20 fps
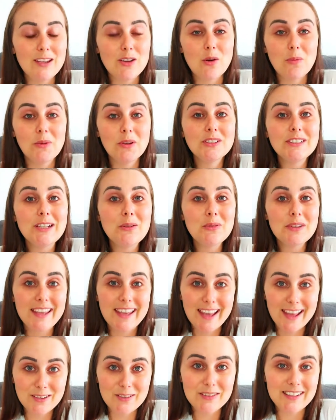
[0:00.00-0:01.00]
E como eu não
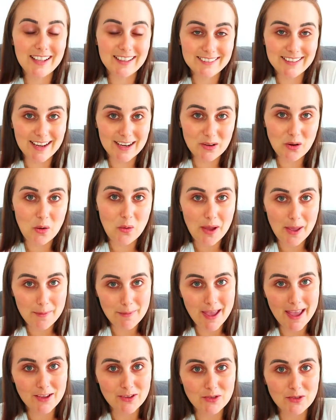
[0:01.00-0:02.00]
quero tratar com
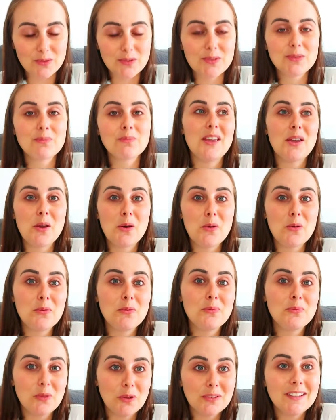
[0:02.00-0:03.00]
remédios,
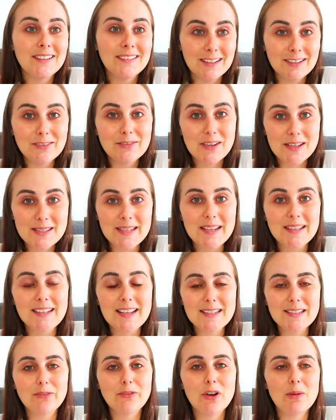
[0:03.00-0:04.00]
eu tô tentando fazer
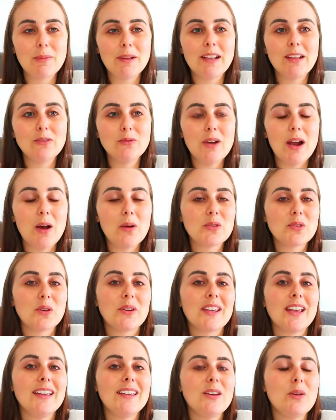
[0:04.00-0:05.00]
dessa forma natural, só
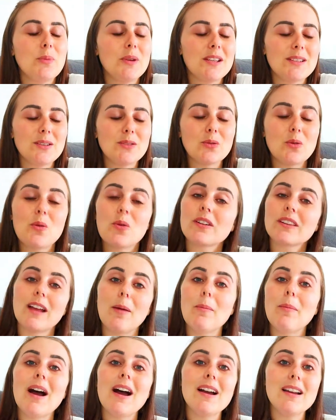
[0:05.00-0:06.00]
que aí eu preciso
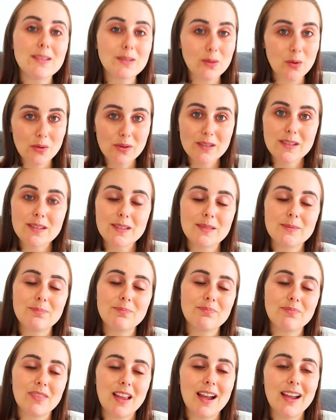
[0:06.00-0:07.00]
cortar mais coisas
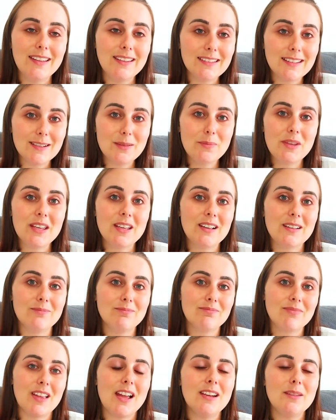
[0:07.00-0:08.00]
ainda da minha
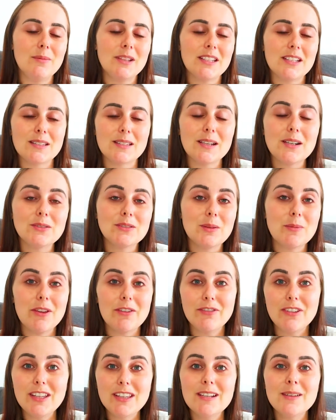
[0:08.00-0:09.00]
alimentação, da
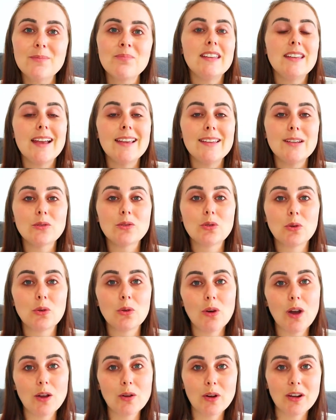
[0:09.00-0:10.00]
minha vida. E aí eu
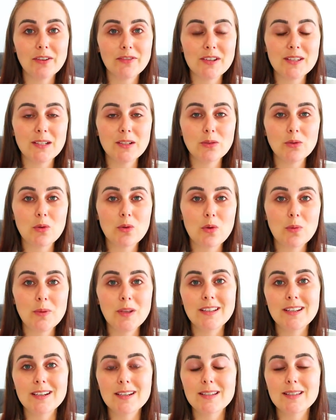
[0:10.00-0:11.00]
tô agora fazendo
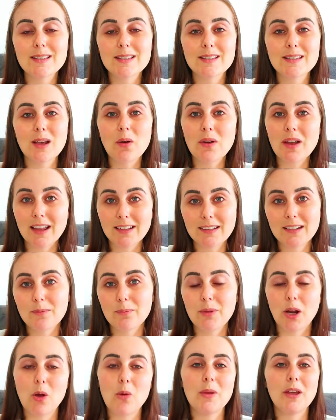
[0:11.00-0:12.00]
comida salgada
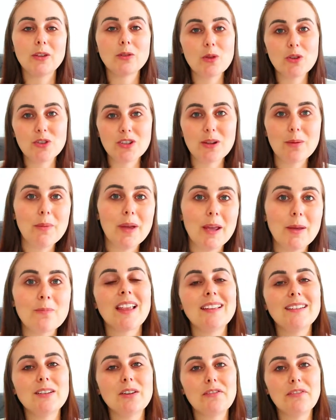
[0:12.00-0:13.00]
para comer à noite também.
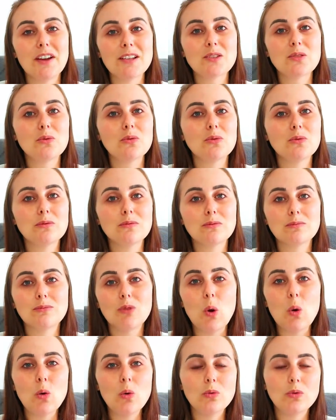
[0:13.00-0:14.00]
Então eu faço
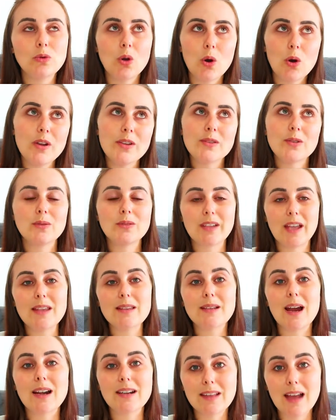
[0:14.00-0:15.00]
dois ou
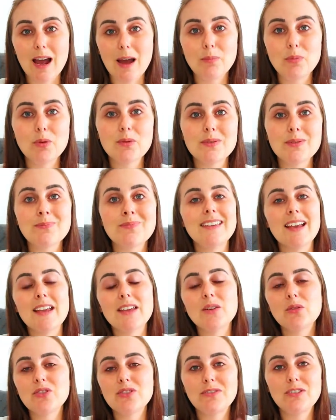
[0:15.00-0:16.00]
três cardápios e
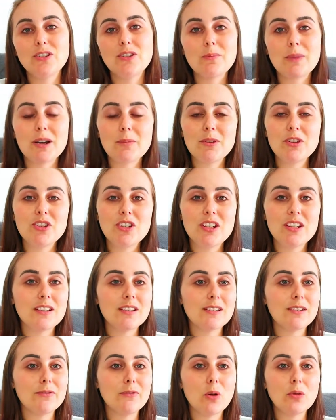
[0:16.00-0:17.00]
aí eu divido em
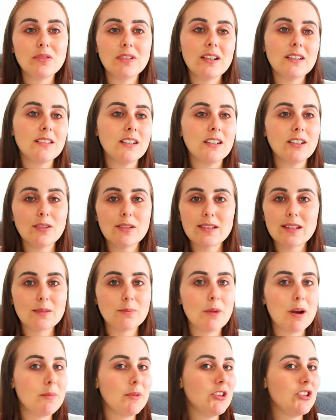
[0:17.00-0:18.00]
marmitinhas e vou alternando essas
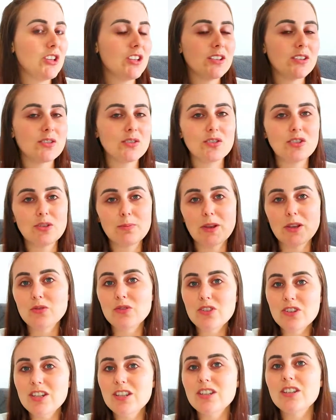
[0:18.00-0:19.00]
marmitinhas de
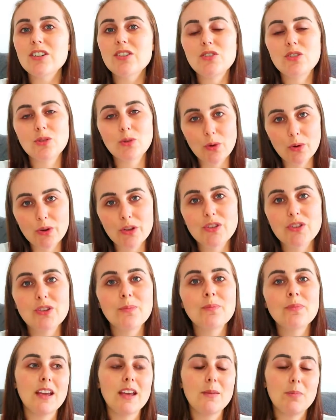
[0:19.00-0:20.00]
meio-dia, de
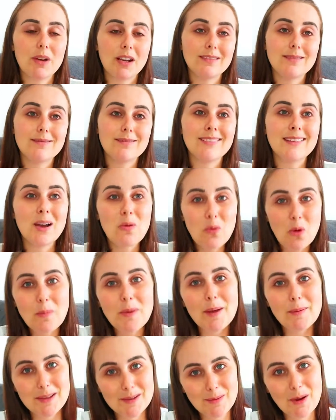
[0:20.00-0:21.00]
noite. E aí para não
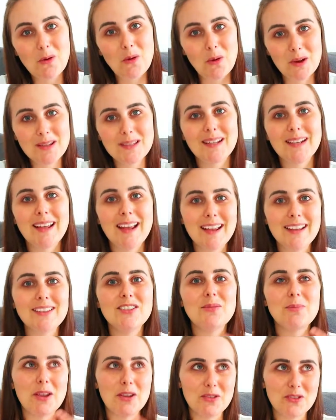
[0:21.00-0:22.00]
comer a mesma coisa, né,
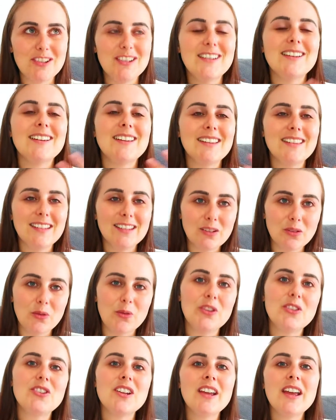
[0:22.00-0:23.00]
de meio-dia e de
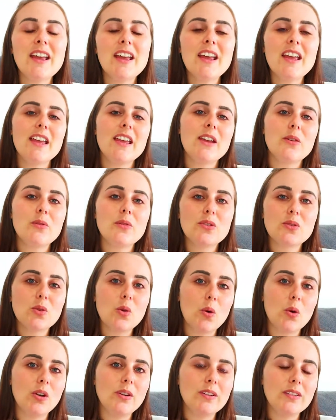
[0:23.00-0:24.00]
noite, eu
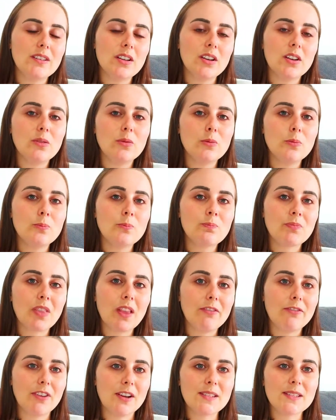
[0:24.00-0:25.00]
escolho então
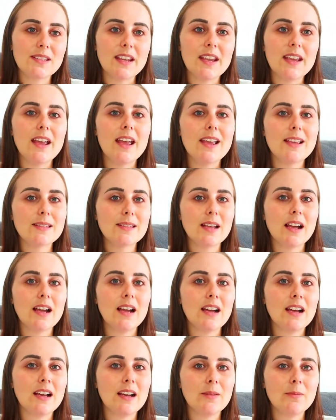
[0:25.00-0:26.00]
fazer
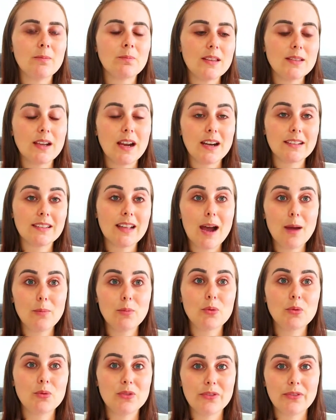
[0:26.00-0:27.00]
essa, esse
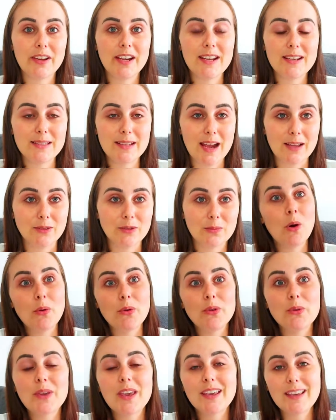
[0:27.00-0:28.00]
cardápio diferenciado. Bom,
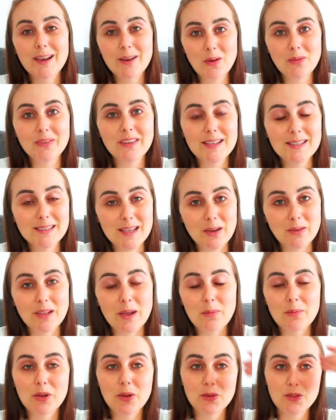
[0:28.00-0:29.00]
e o que, que aconteceu,
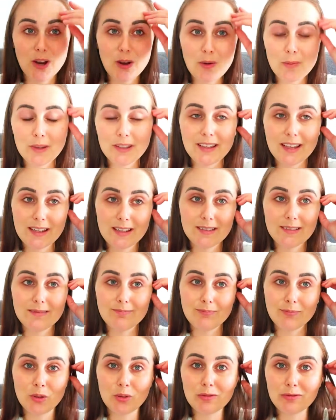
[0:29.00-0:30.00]
né? Porque eu já comentei
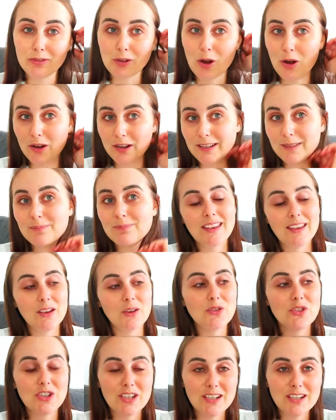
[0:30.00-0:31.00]
num vlog que
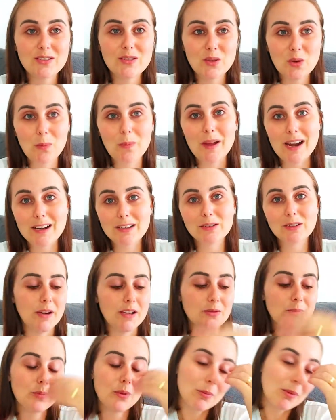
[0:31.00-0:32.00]
eu tinha descoberto
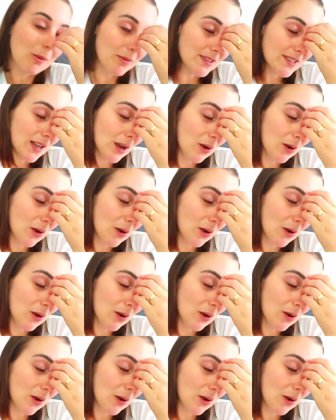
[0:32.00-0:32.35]
mais um problema de